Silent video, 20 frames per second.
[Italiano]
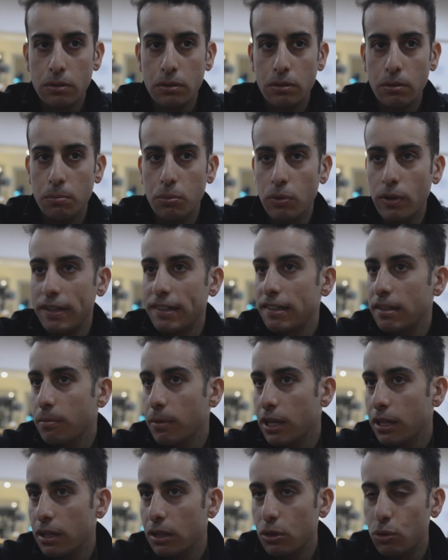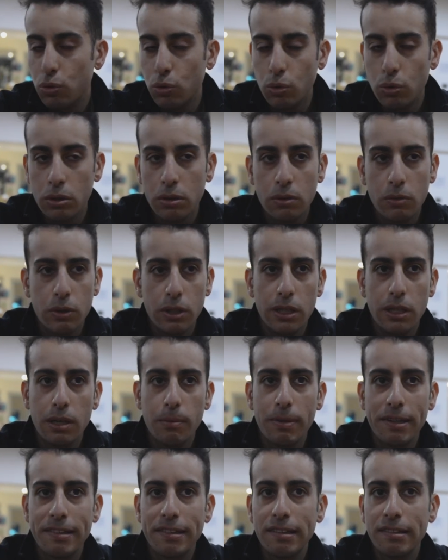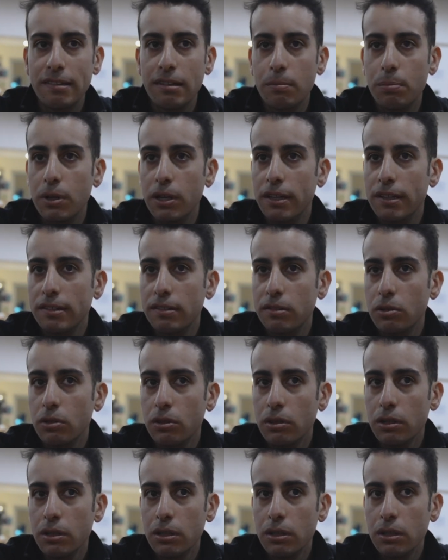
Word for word: dopo una settimana del tour, quindi abbastanza presto.